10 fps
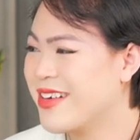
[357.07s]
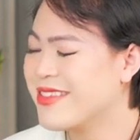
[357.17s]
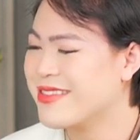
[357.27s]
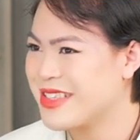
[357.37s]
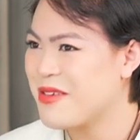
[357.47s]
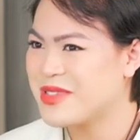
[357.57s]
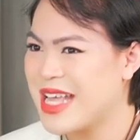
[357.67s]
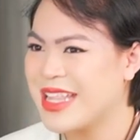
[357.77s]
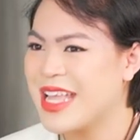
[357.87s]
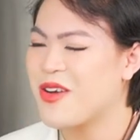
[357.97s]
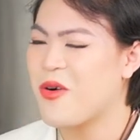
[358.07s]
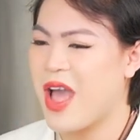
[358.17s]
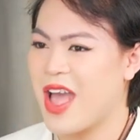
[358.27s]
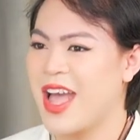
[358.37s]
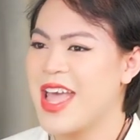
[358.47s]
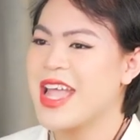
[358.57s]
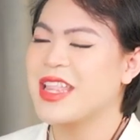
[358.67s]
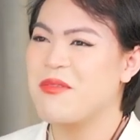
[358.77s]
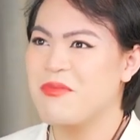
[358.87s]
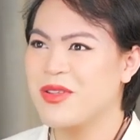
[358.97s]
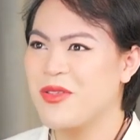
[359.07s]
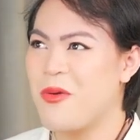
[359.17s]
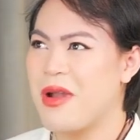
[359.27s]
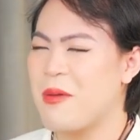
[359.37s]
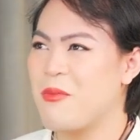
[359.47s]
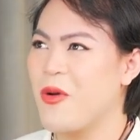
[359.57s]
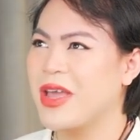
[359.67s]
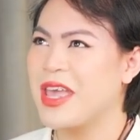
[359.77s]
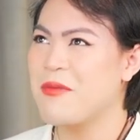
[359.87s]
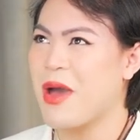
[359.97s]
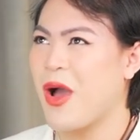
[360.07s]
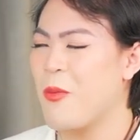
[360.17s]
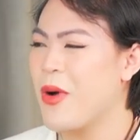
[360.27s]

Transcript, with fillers: ở trong gia đình Hoàng đến mức độ là mỗi khi mà có